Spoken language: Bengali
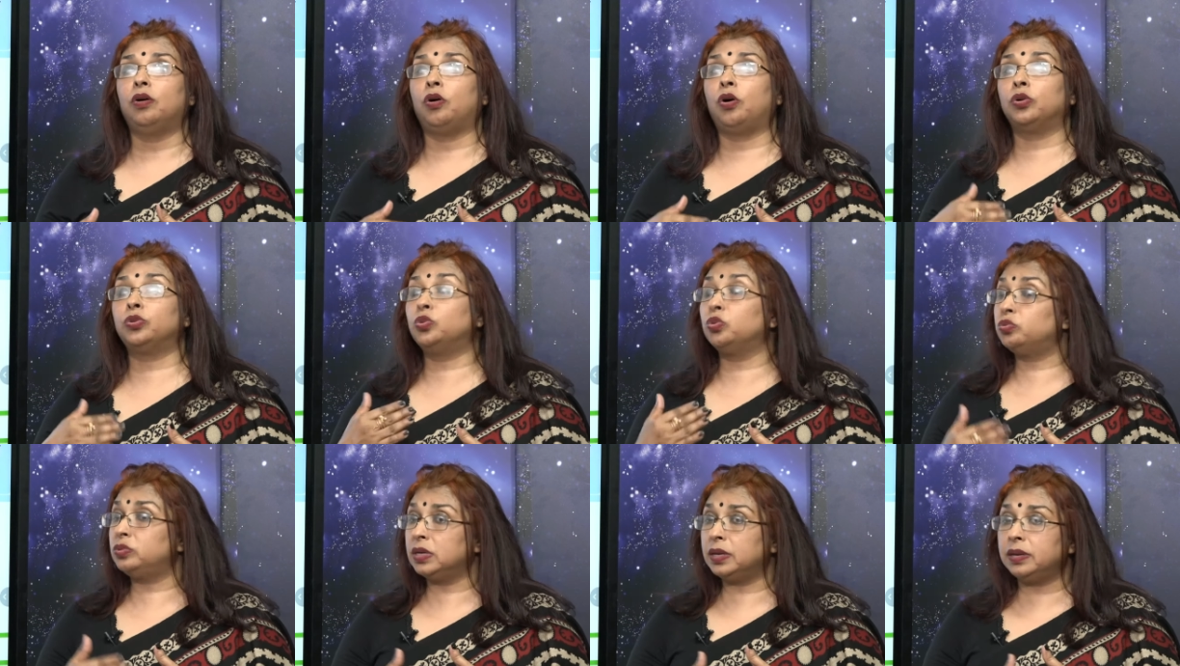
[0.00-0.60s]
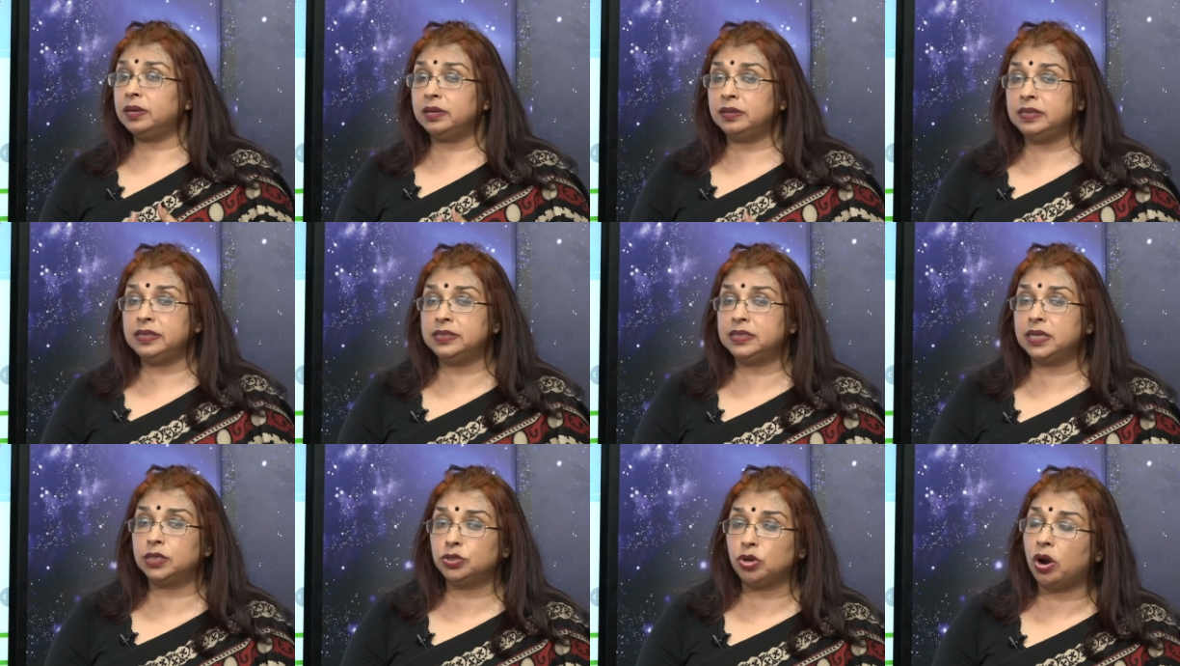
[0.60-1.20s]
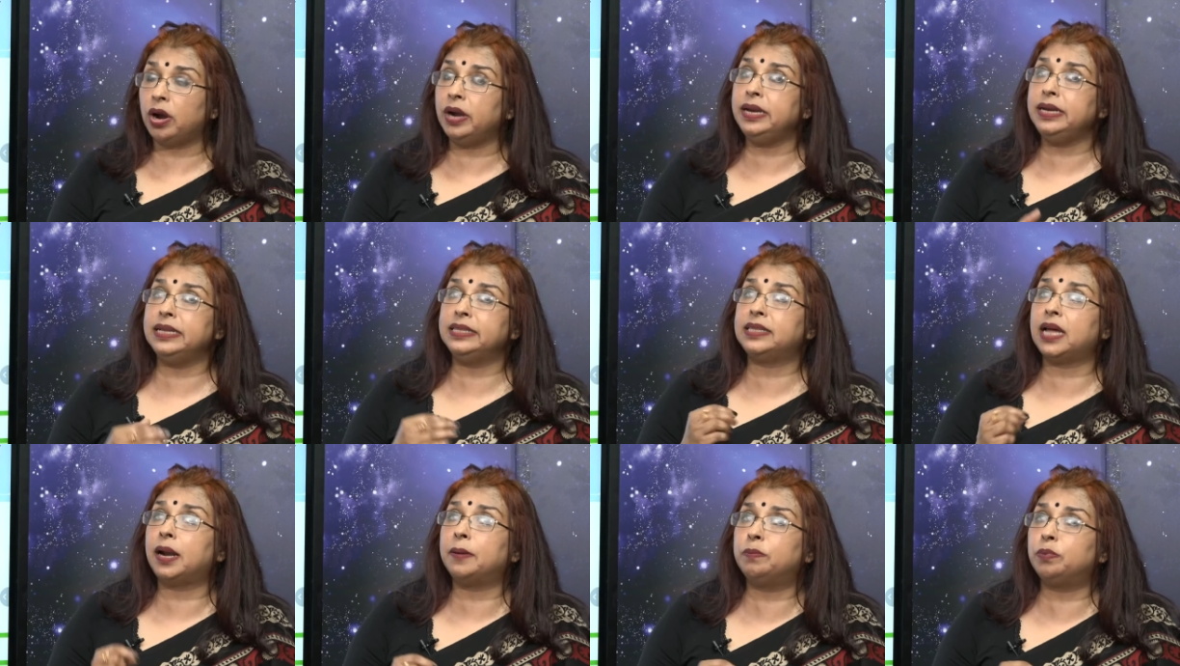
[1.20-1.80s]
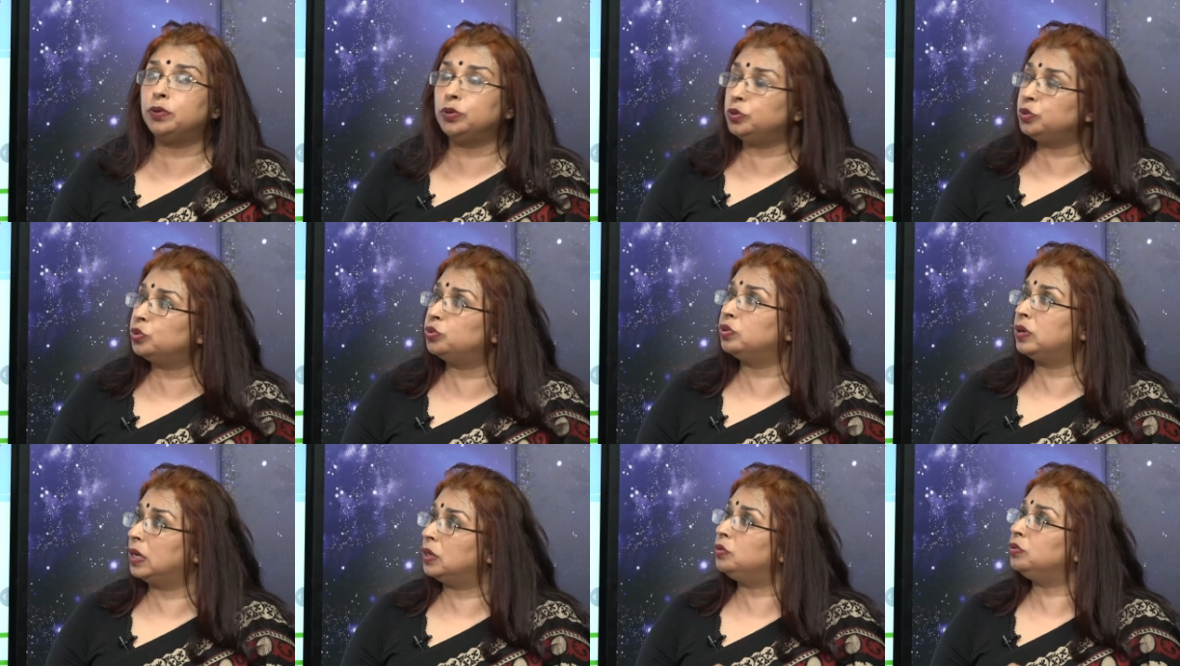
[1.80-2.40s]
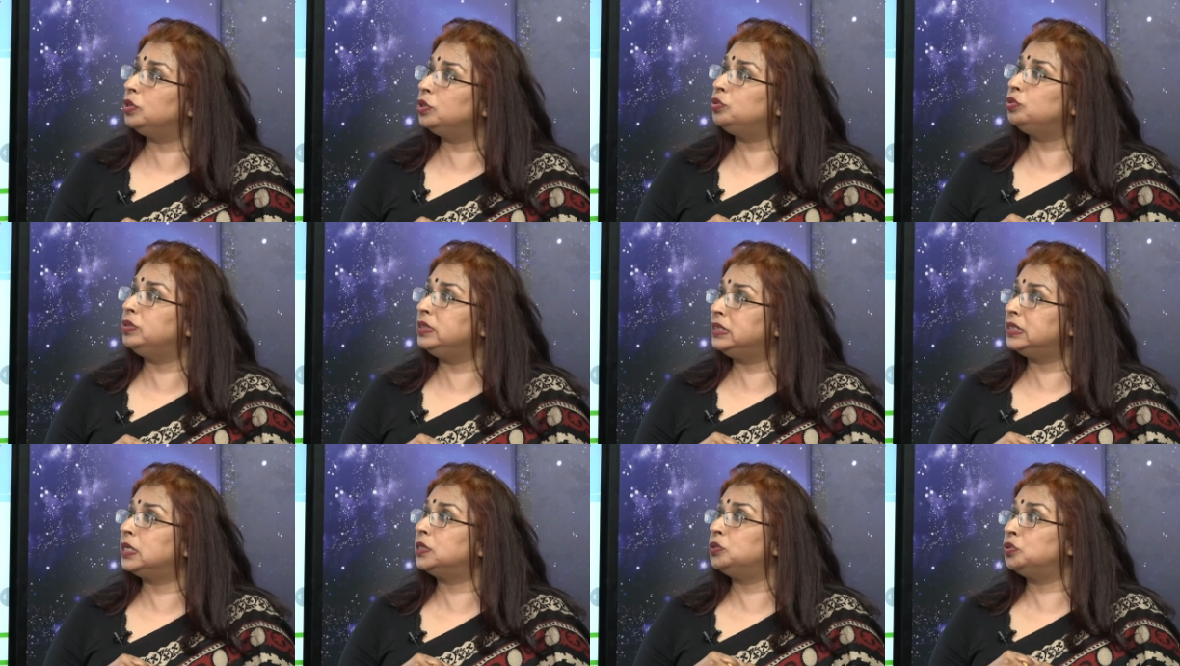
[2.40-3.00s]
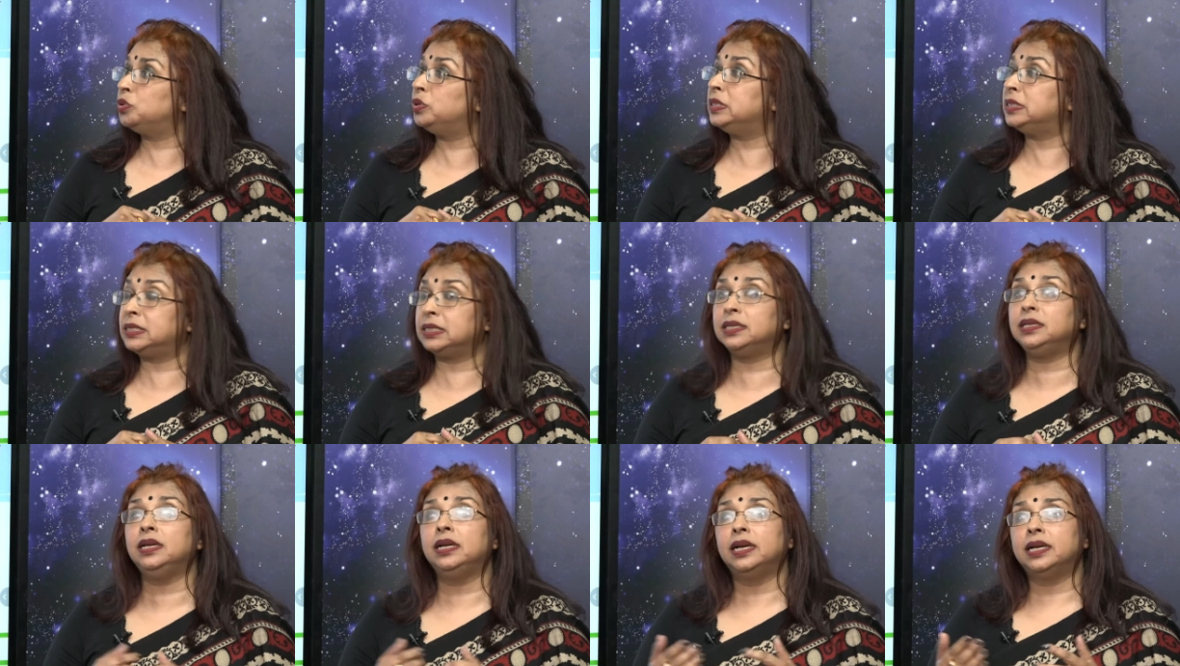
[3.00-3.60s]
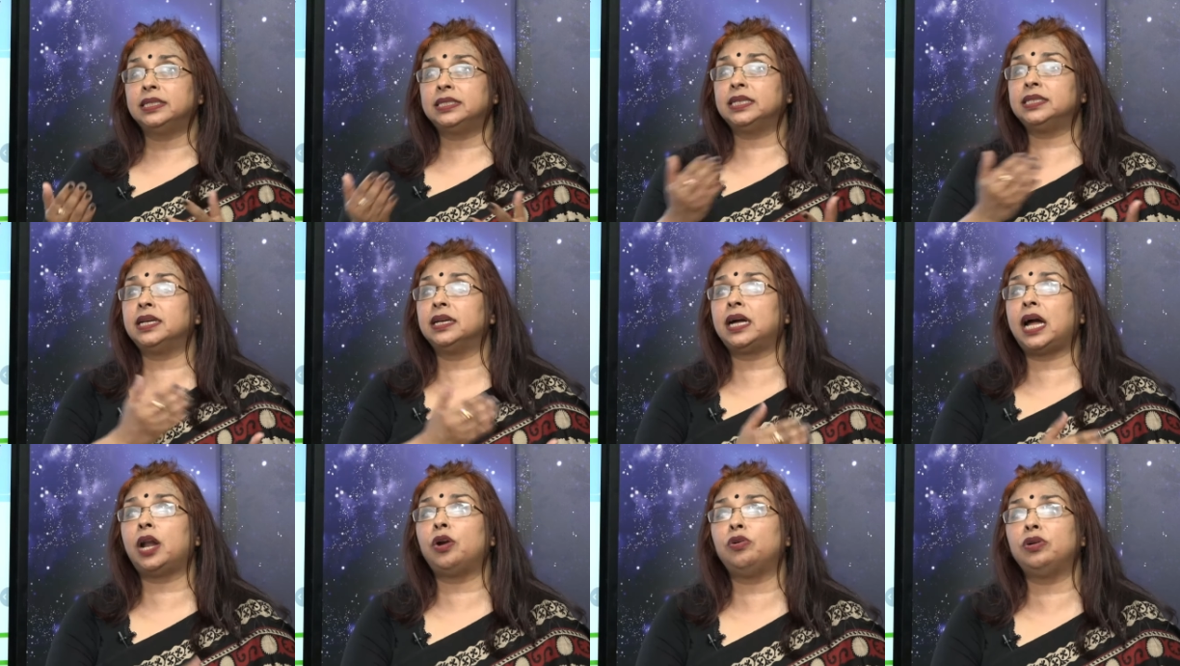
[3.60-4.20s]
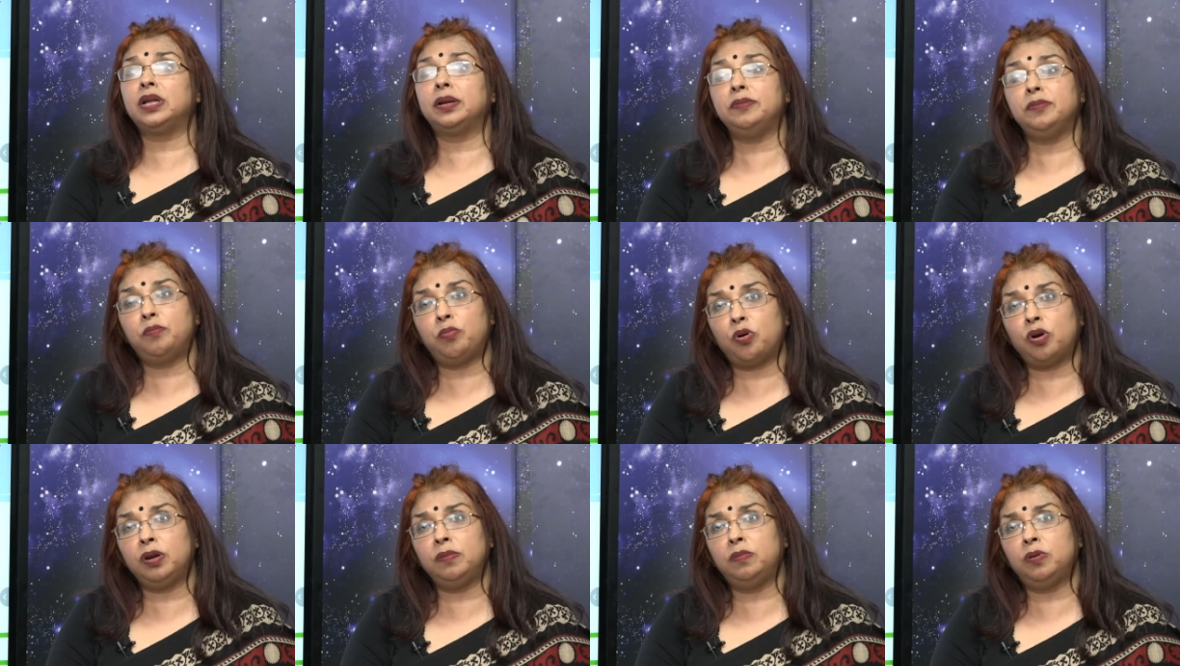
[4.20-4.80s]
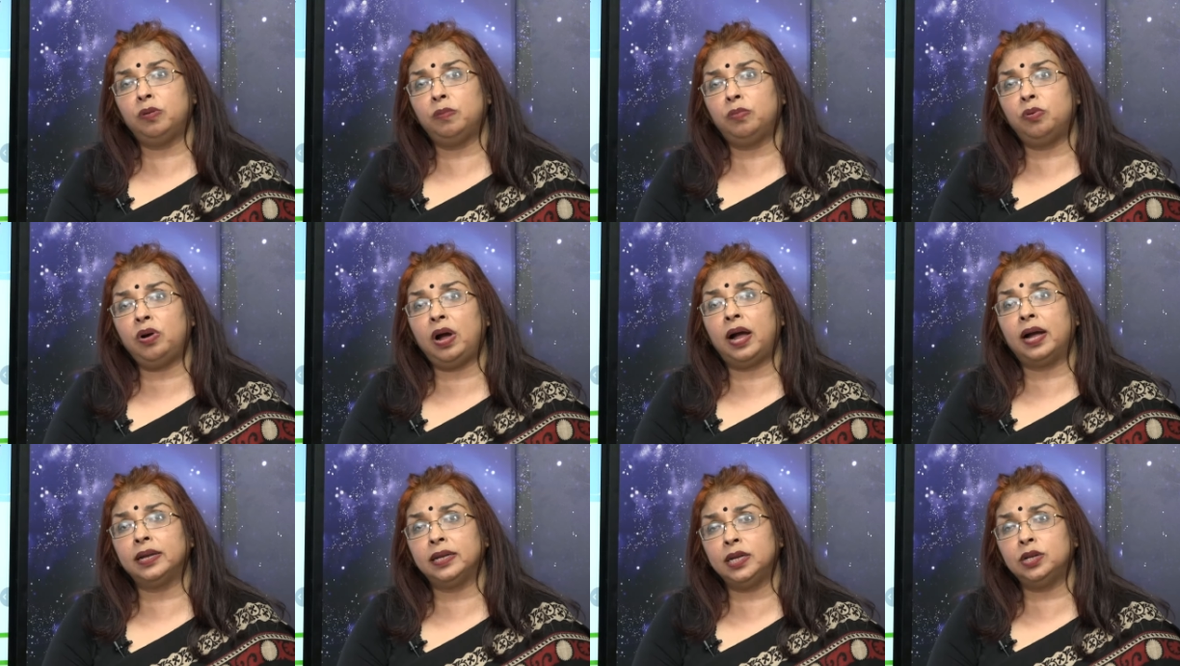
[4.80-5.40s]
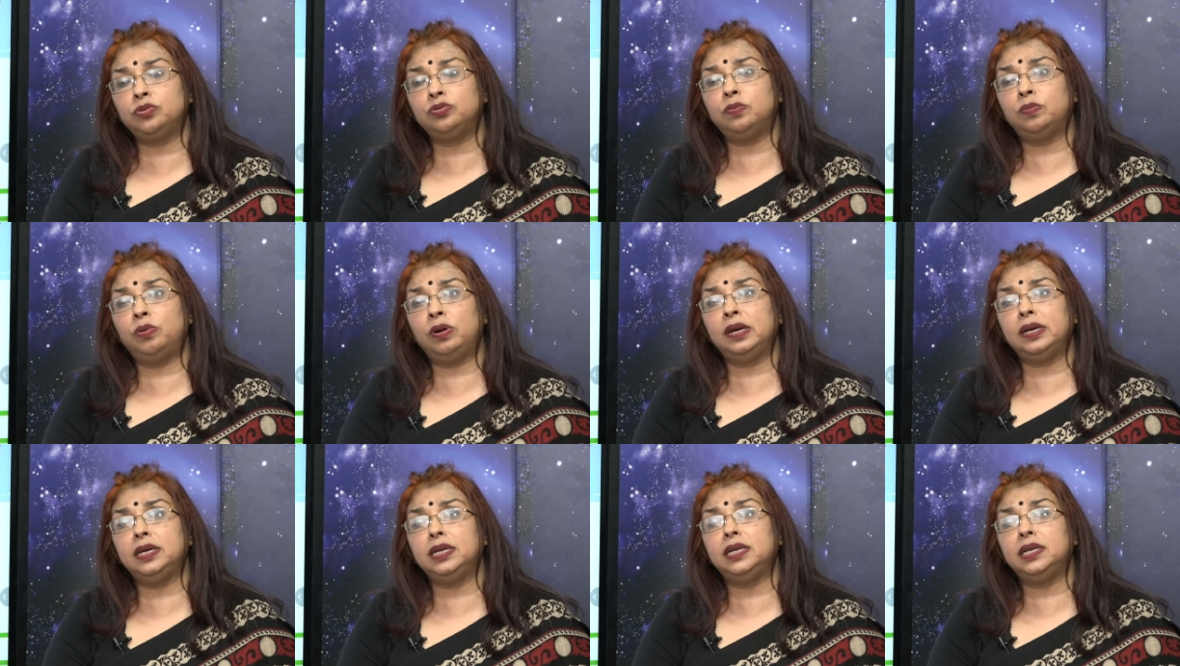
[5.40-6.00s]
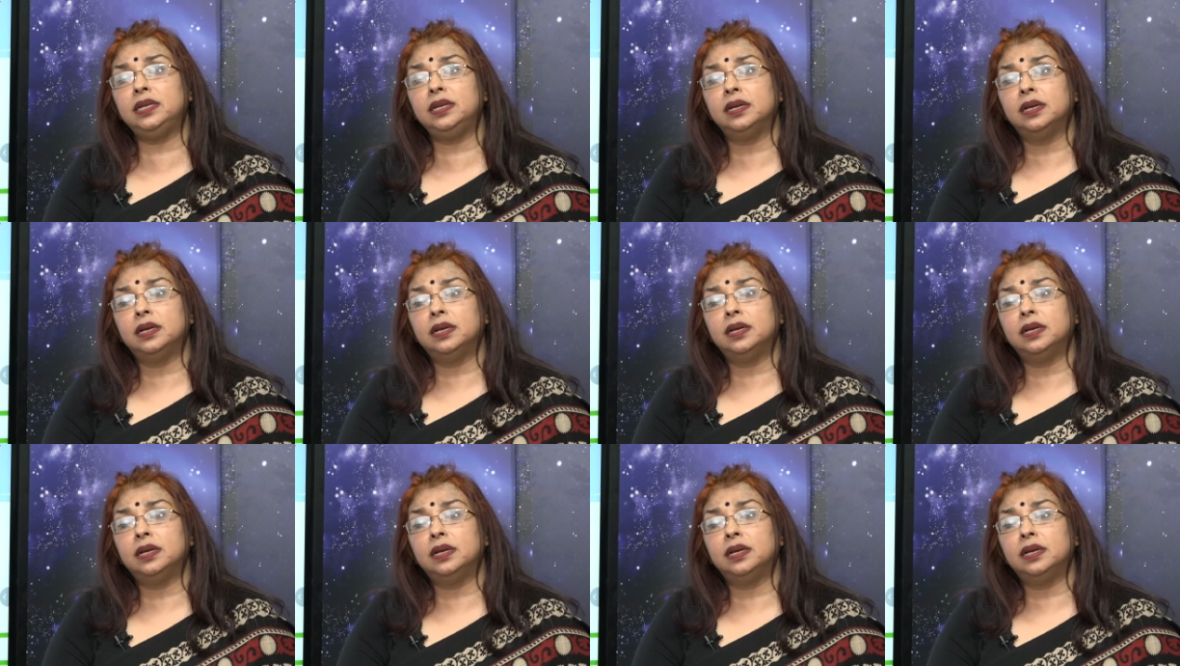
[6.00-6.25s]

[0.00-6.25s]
অতটা রিসার্চ হয়নি তারপরেও ছোটোখাটো কিছু রিসার্চ হয়েছে সেটার কারণটা আমি পরে বলবো আগে একটু বলে নিই